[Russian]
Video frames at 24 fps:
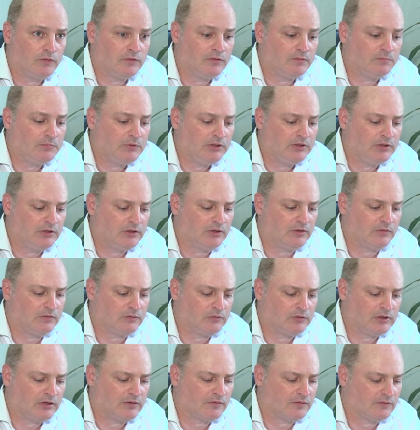семье
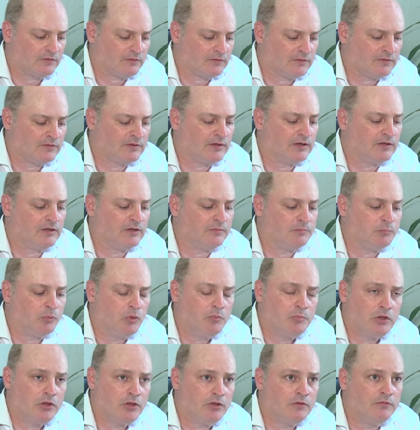государственной социальной
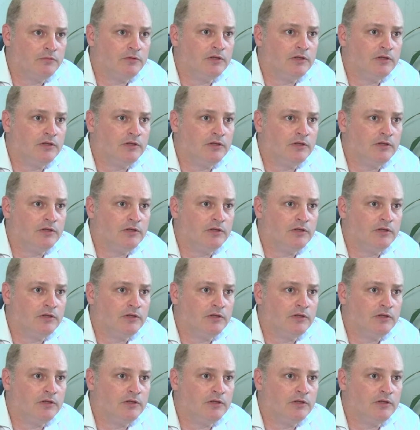помощи в